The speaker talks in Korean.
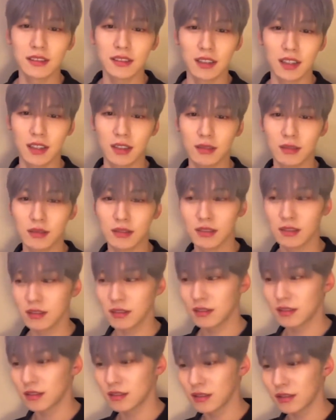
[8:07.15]
걔
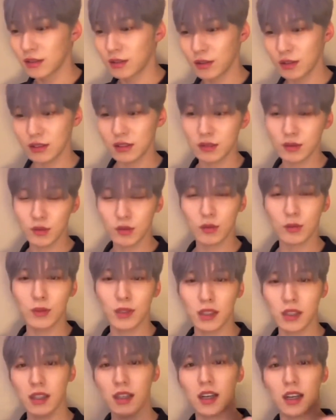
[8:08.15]
화장
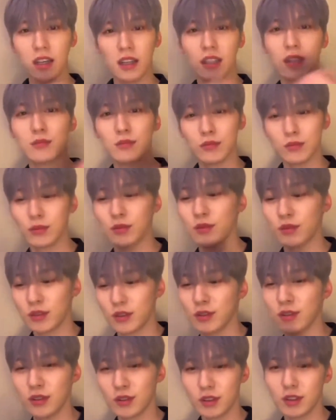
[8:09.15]
솜에 아이리본 뭐
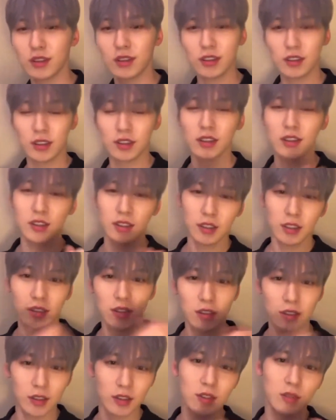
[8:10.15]
이렇게
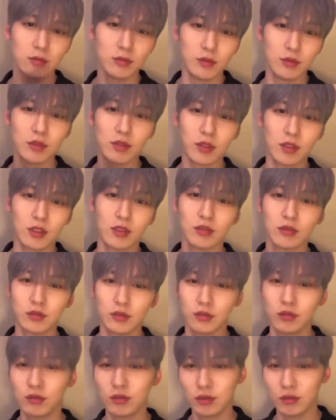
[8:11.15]
이렇게
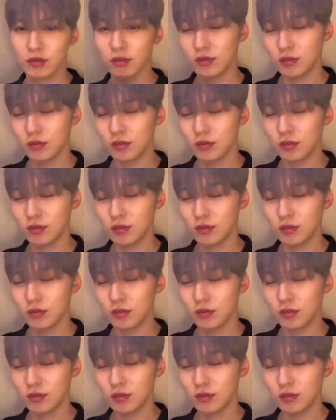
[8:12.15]
묻혀가지고